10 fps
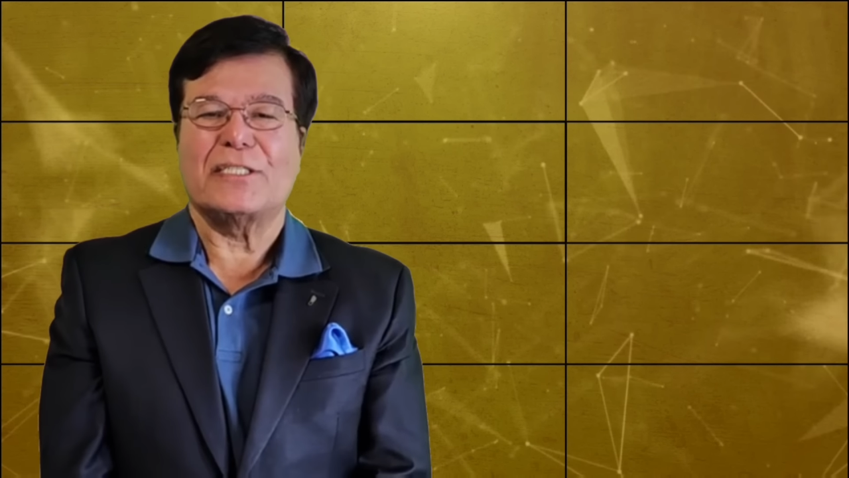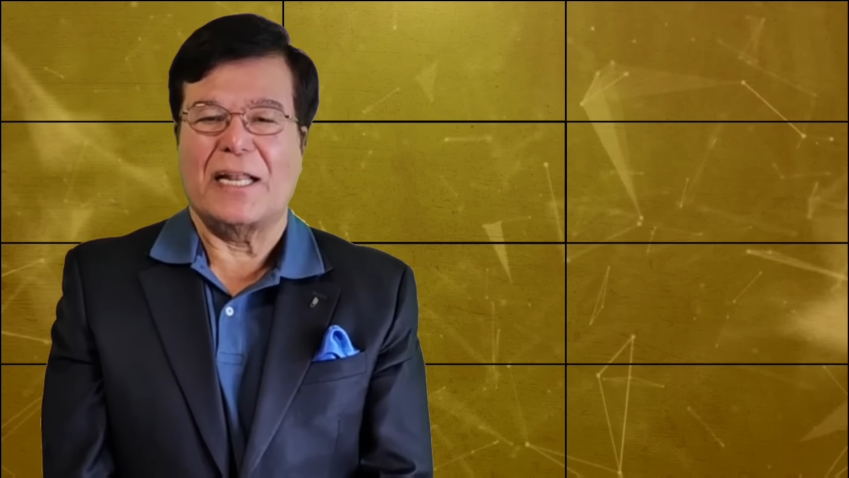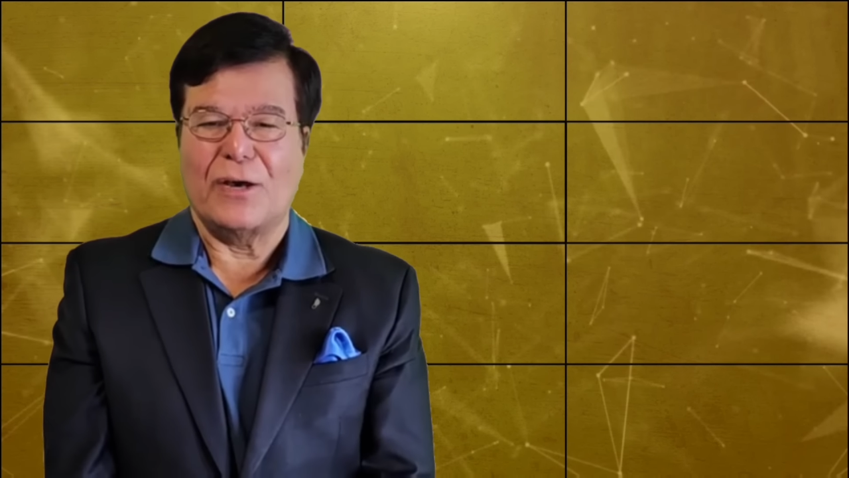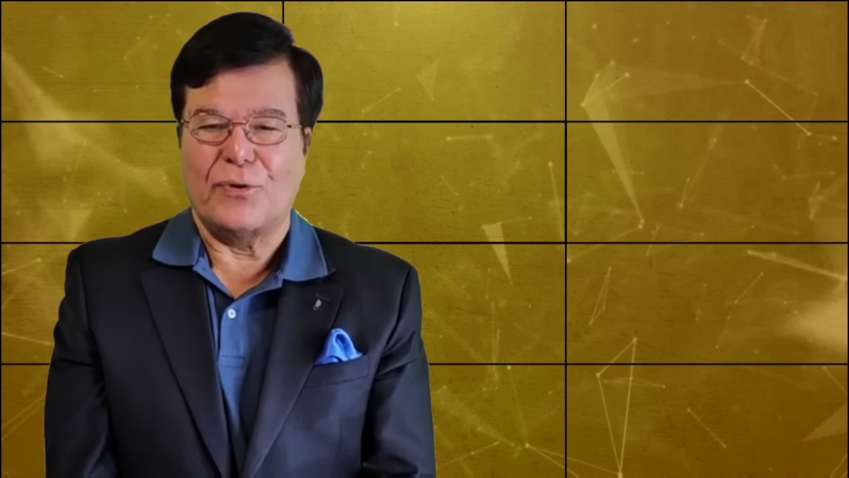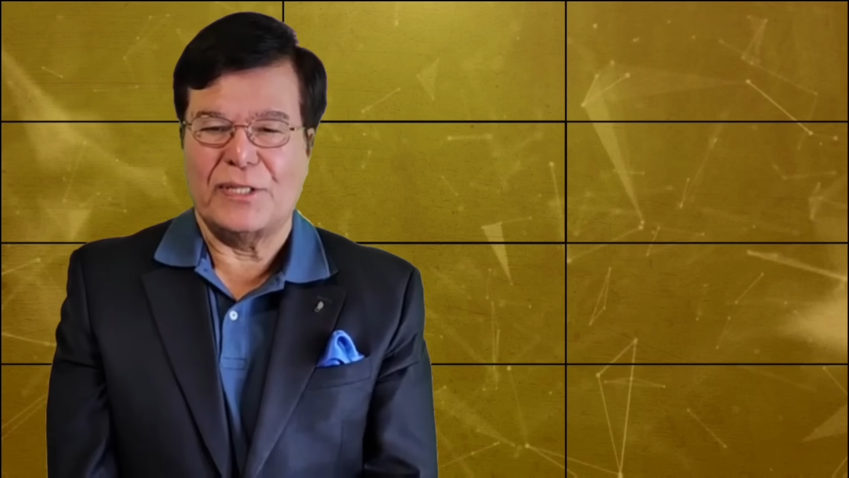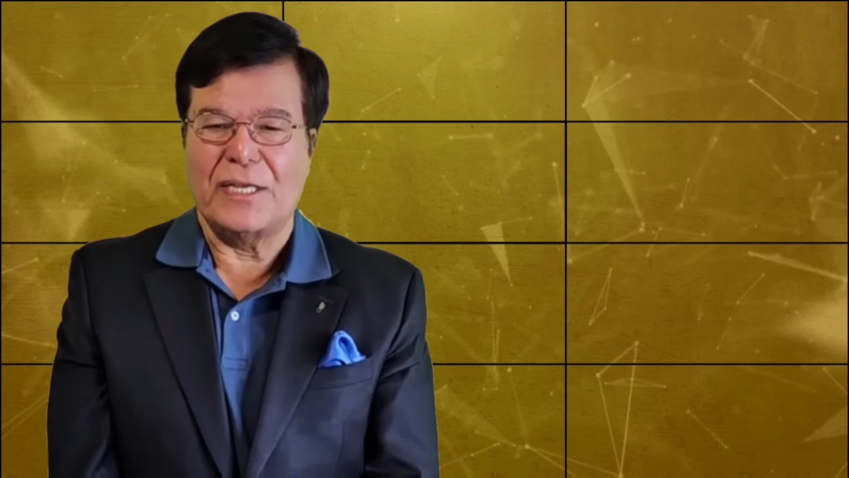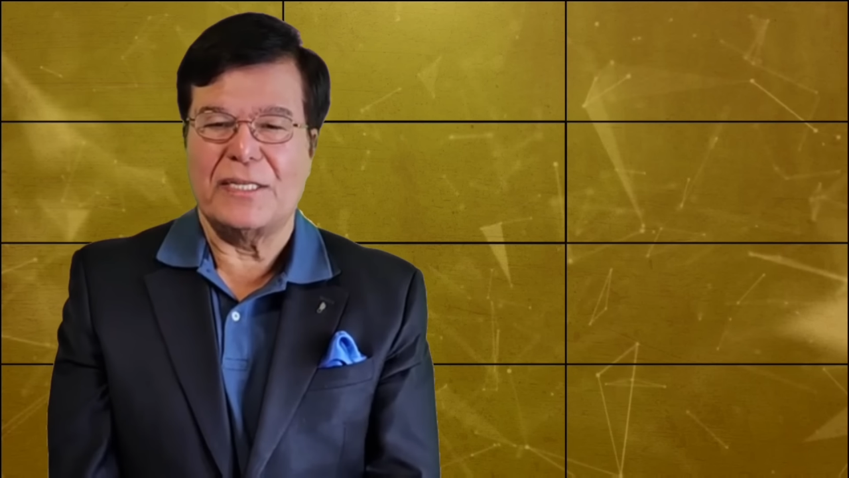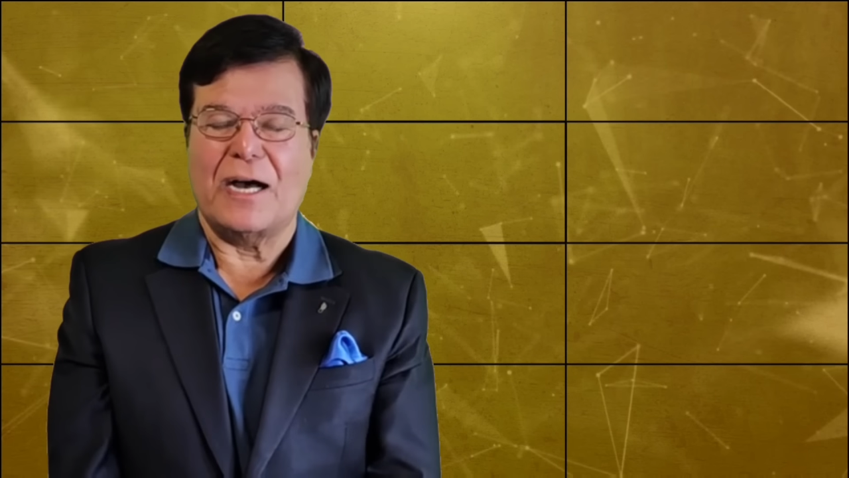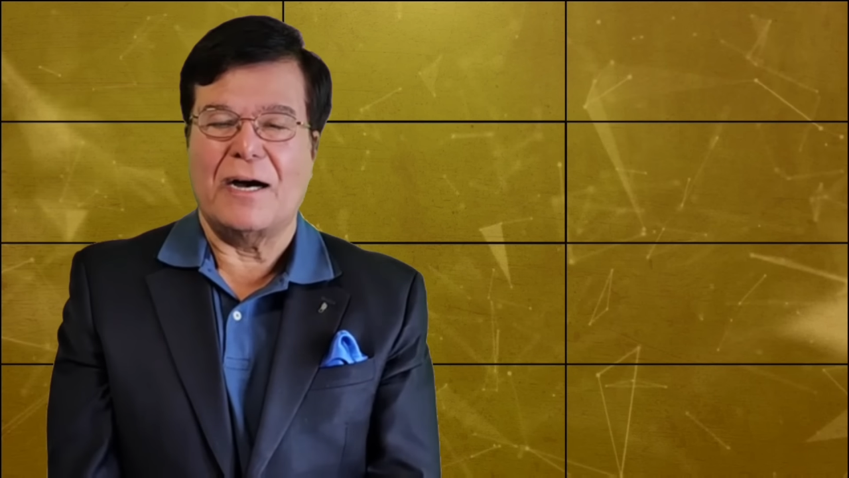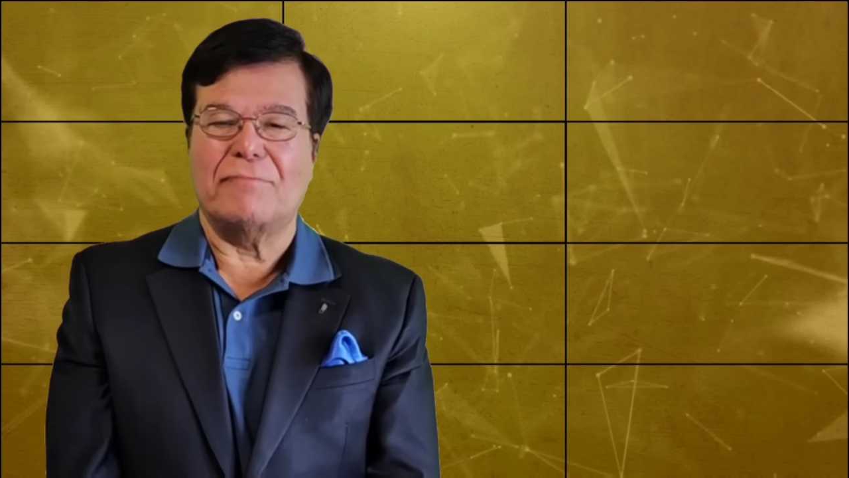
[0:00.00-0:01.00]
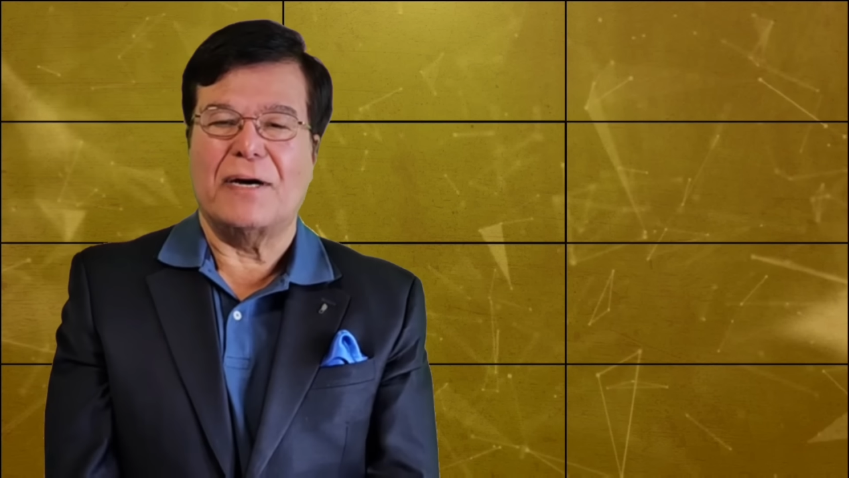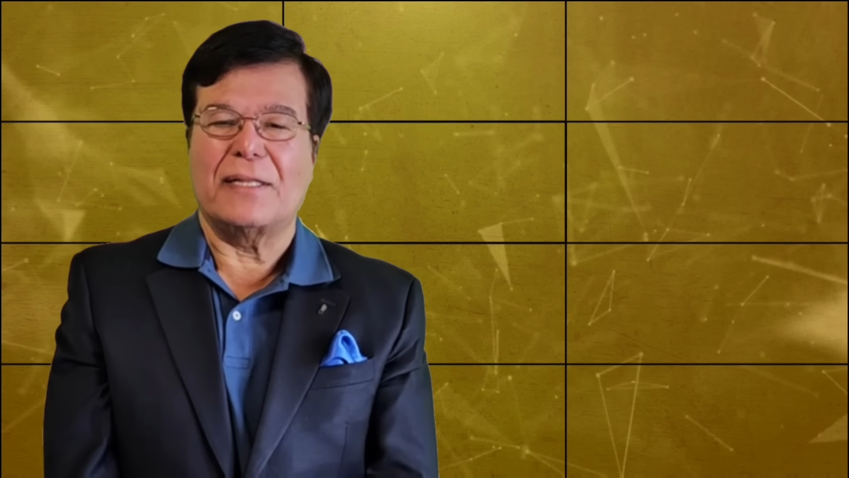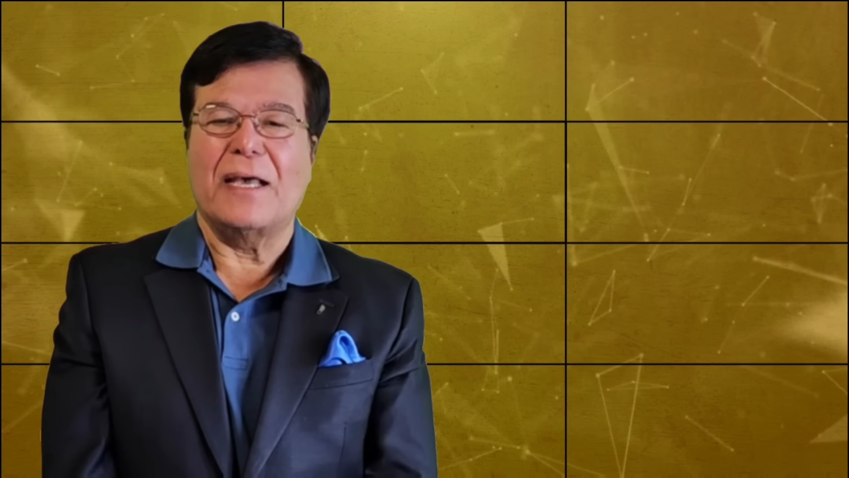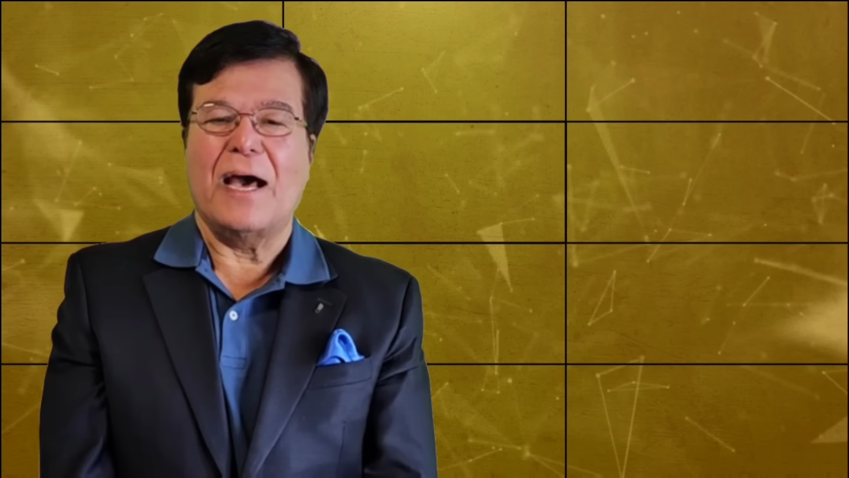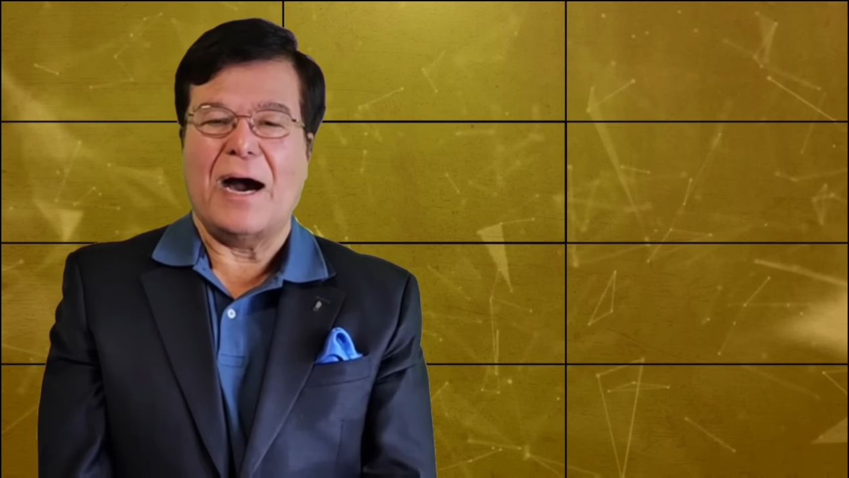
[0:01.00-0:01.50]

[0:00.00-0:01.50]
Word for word: সালাউদ্দিন আহমদ